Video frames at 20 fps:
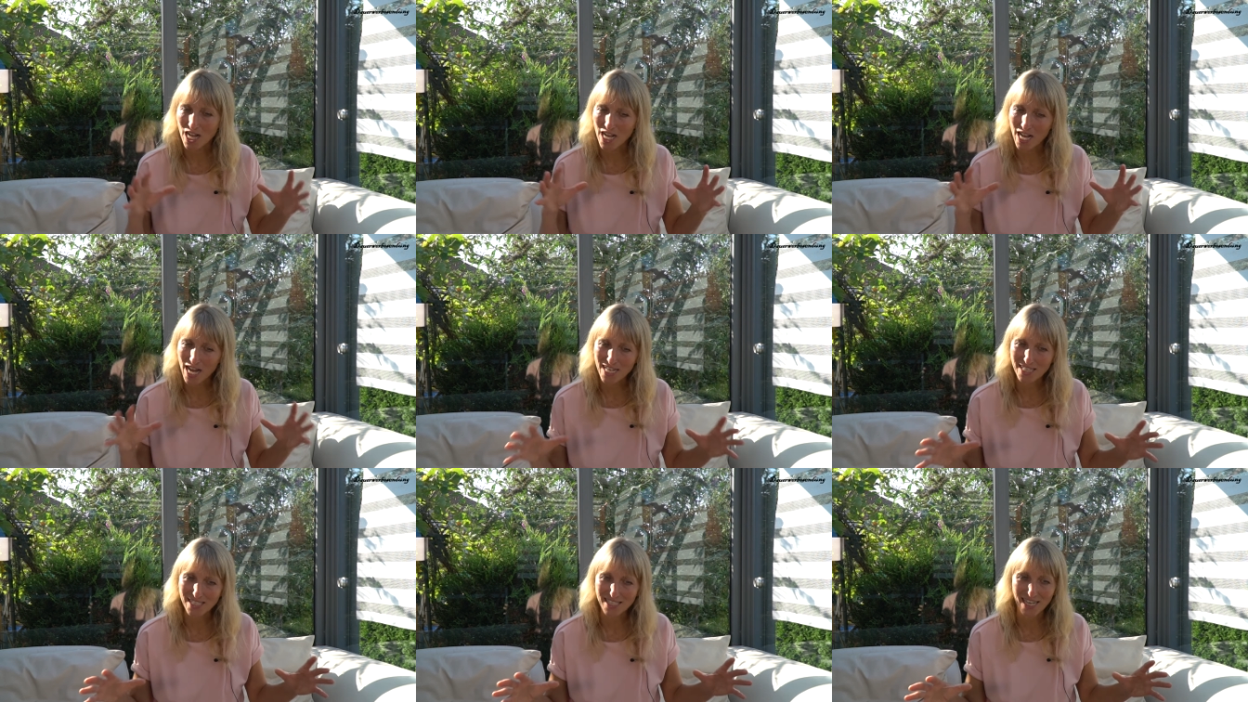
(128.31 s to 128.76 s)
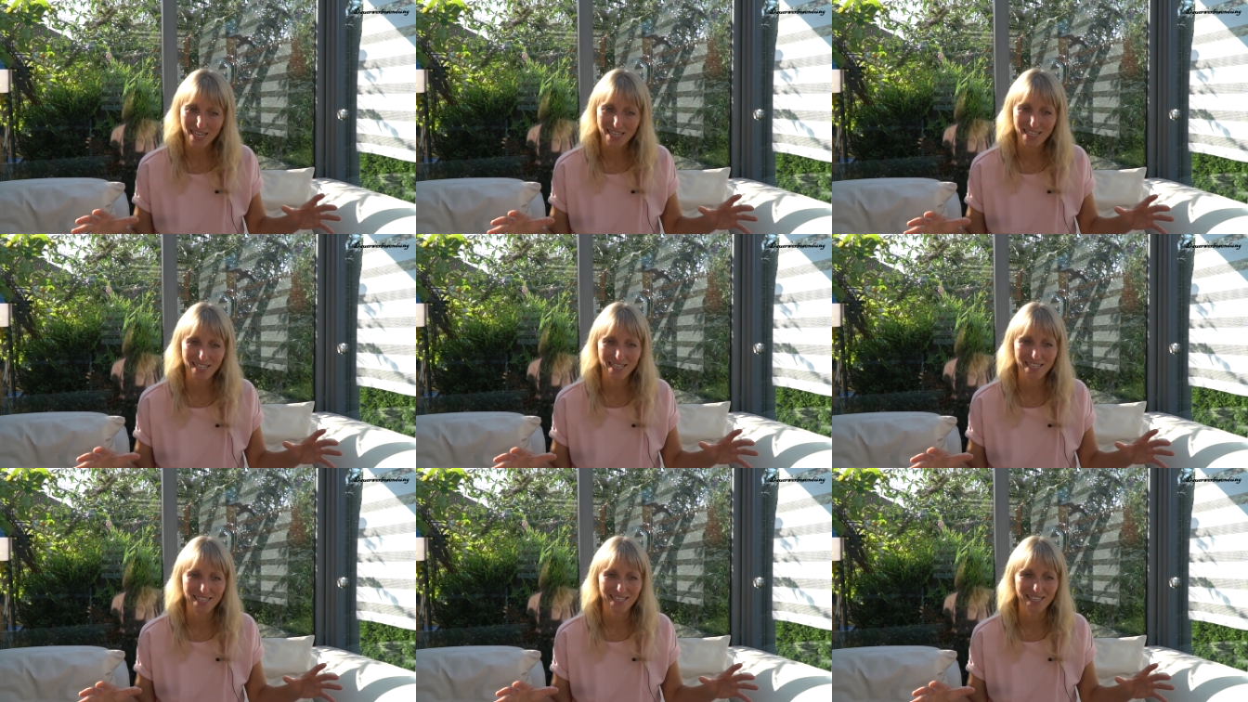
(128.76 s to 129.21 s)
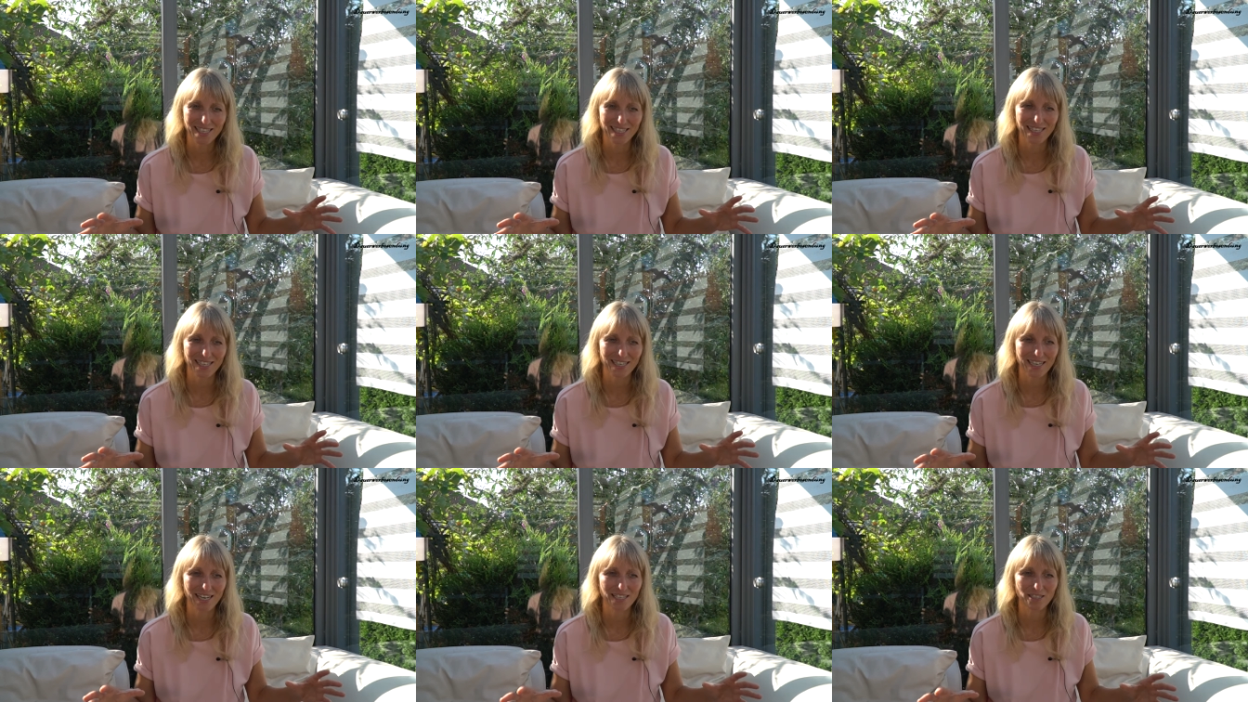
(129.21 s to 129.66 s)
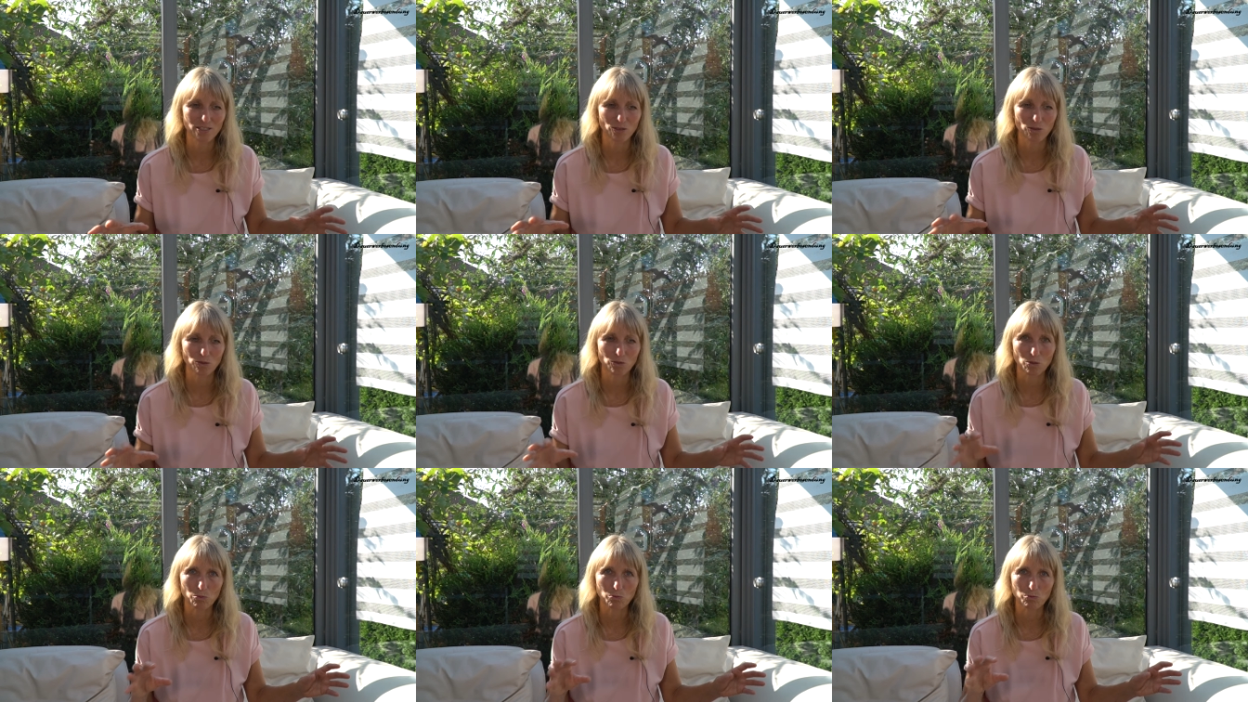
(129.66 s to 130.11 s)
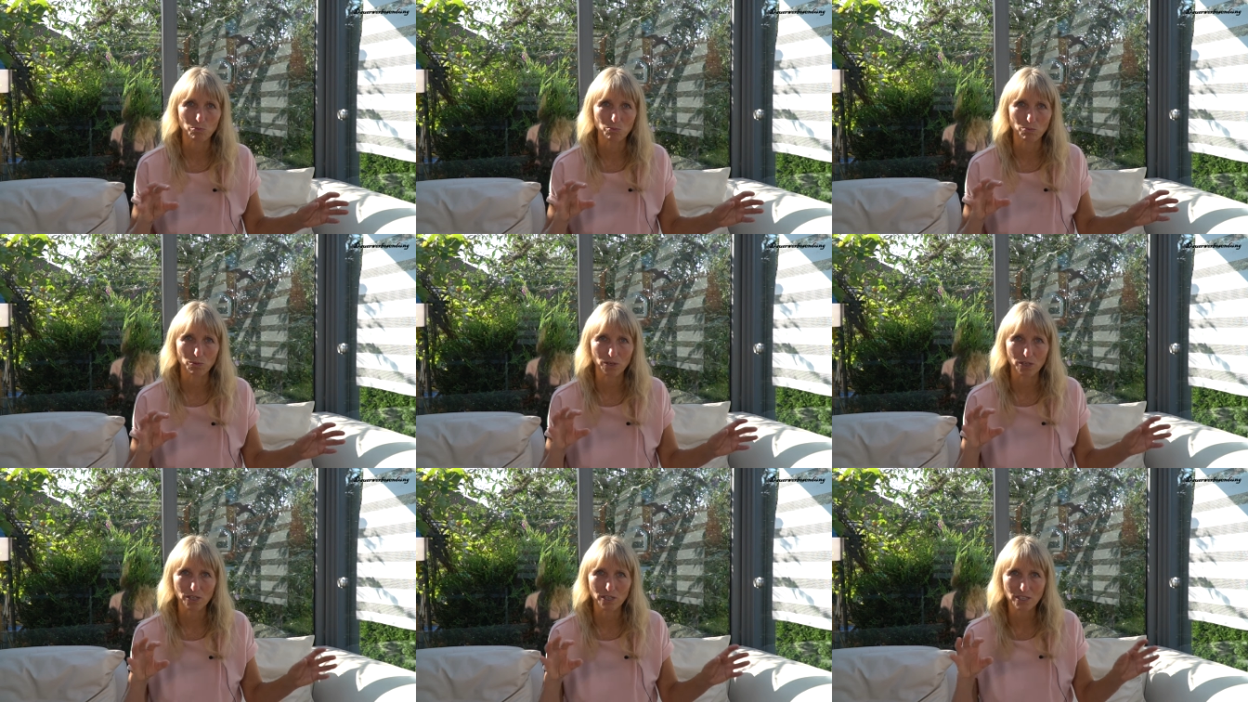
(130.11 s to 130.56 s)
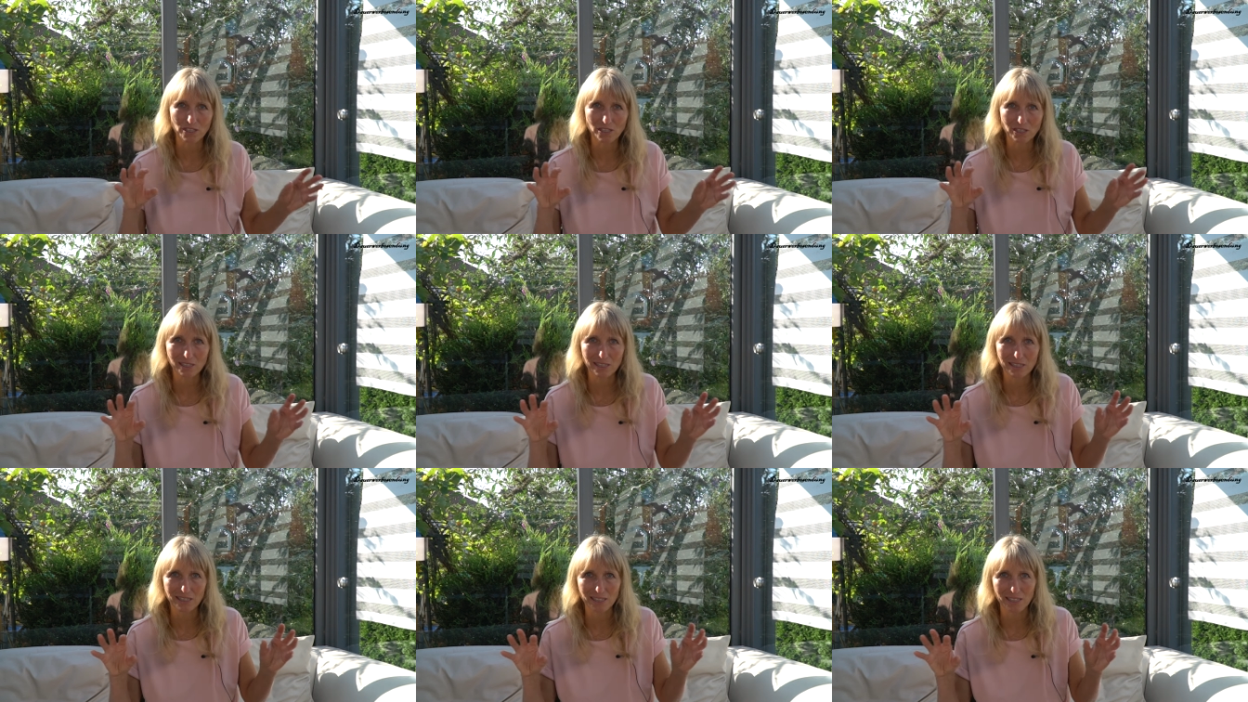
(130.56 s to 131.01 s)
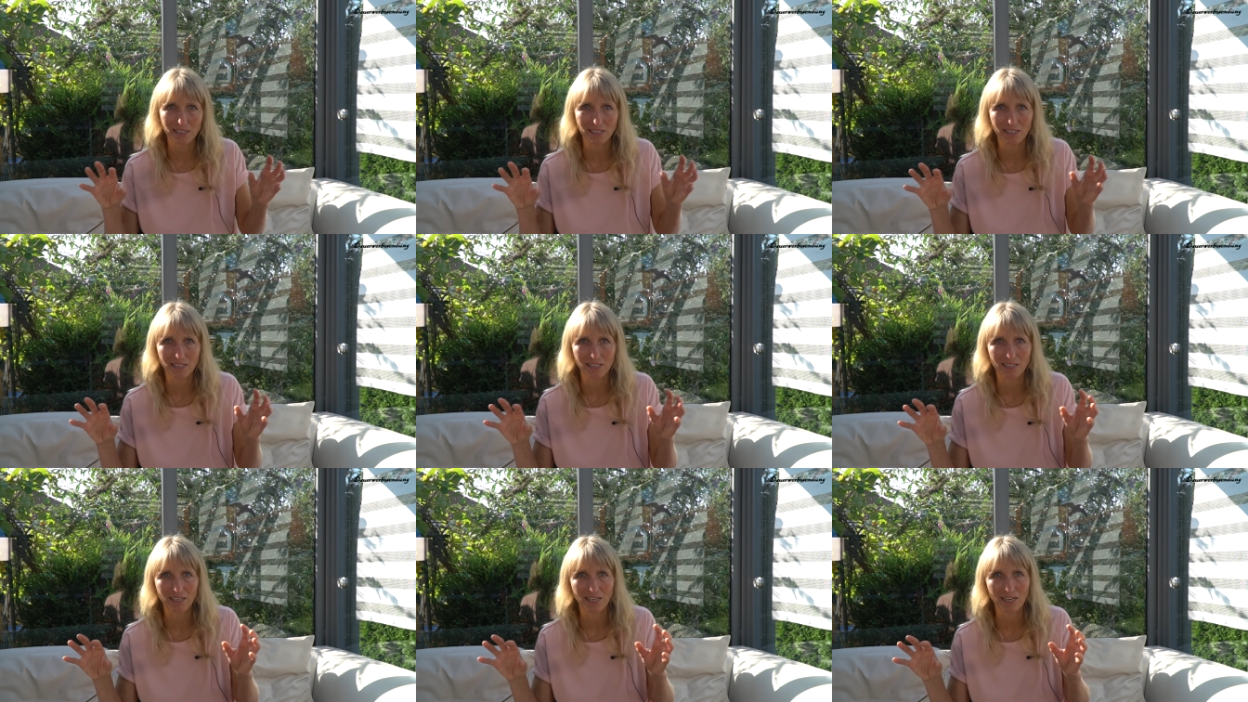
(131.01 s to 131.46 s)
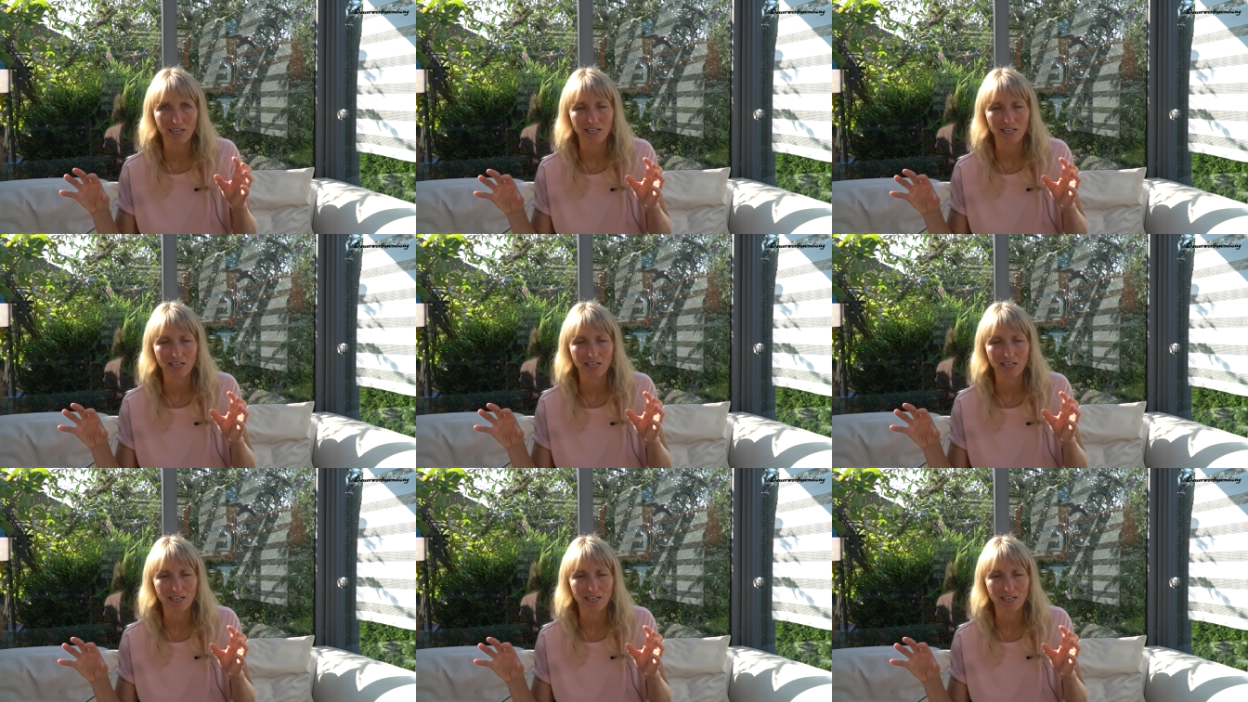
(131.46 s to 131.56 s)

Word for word: Ganzheitliche Reinigung bringt dich